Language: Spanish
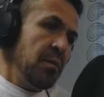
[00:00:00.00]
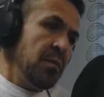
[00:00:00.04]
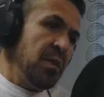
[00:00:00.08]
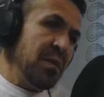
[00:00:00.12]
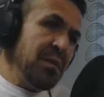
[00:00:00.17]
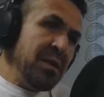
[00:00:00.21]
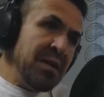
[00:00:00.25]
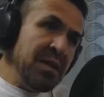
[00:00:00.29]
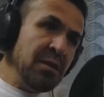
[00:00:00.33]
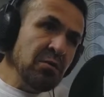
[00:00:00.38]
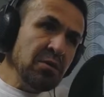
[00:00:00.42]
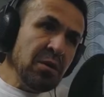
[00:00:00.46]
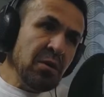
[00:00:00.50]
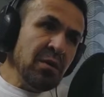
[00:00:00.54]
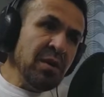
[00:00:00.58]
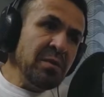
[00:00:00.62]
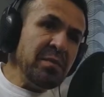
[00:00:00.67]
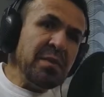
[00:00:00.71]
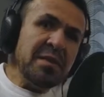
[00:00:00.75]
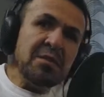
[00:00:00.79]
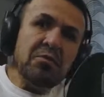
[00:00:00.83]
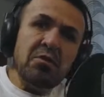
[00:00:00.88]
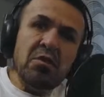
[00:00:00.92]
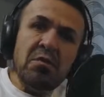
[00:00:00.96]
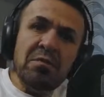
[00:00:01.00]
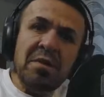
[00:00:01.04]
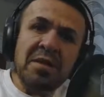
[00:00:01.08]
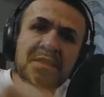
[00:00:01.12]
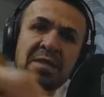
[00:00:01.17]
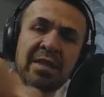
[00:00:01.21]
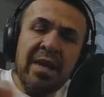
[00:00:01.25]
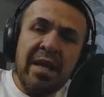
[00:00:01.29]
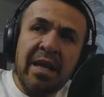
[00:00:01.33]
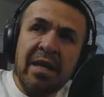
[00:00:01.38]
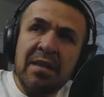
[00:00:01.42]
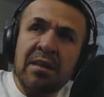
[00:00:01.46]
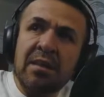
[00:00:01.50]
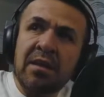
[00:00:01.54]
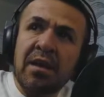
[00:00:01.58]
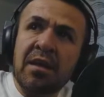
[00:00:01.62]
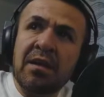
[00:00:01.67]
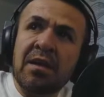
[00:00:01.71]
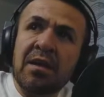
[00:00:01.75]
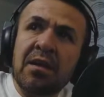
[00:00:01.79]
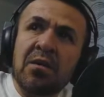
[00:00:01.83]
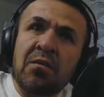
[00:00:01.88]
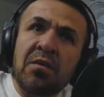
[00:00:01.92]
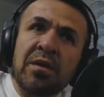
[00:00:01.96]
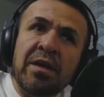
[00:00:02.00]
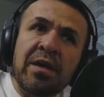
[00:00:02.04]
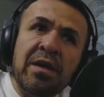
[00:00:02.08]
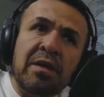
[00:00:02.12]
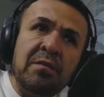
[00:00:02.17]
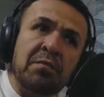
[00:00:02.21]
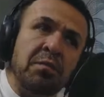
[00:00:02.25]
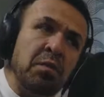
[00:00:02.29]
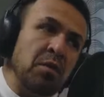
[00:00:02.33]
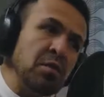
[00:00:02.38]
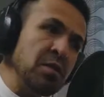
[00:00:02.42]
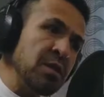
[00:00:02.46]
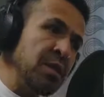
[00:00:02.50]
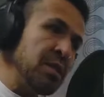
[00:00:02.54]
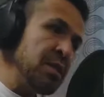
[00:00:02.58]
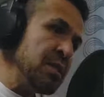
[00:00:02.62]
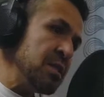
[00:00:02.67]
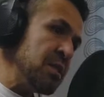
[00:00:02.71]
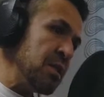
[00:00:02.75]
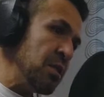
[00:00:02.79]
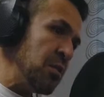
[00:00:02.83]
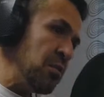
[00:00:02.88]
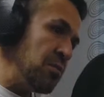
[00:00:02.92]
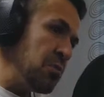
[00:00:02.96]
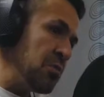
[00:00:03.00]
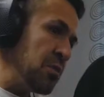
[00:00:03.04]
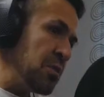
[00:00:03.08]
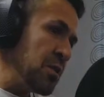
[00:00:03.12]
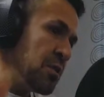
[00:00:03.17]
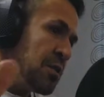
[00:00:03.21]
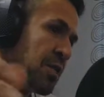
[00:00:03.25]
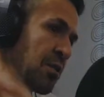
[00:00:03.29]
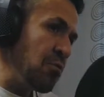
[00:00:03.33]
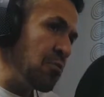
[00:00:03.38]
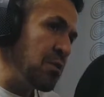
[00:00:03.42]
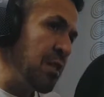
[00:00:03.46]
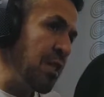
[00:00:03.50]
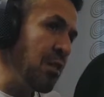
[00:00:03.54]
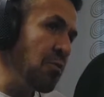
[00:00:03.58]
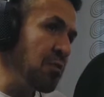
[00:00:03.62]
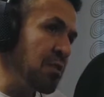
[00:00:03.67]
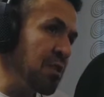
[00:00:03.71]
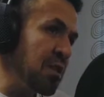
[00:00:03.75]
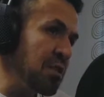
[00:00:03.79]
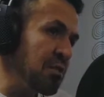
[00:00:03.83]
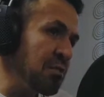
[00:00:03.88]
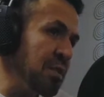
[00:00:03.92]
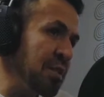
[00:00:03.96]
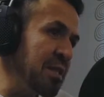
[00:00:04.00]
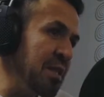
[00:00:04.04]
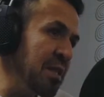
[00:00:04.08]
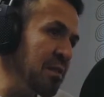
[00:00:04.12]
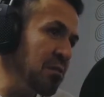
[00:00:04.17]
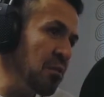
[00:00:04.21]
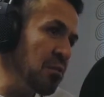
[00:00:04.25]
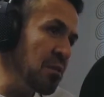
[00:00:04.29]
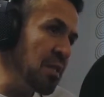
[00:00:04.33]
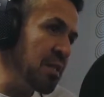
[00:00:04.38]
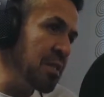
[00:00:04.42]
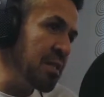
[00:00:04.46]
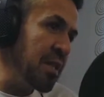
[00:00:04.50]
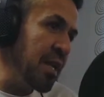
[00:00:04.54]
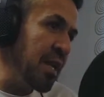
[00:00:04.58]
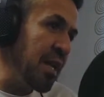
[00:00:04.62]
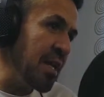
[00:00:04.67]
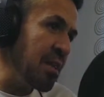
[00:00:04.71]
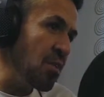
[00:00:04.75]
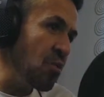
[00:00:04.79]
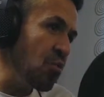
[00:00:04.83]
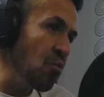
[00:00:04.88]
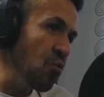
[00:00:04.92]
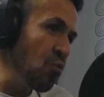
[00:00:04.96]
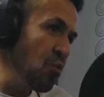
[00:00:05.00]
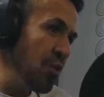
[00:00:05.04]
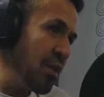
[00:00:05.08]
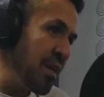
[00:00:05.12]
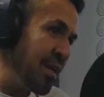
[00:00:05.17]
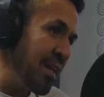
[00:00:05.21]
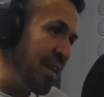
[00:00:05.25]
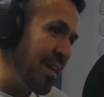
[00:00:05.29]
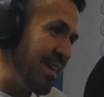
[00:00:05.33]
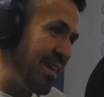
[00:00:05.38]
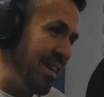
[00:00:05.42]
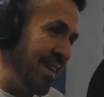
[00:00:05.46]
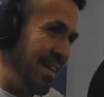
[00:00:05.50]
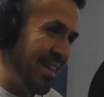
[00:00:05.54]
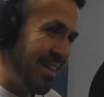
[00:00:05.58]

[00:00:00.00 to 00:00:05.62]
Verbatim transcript: Bienvenidos a un episodio más de Entrena Hoy el podcast. Yo soy César Otilo, transmitiendo desde la tundra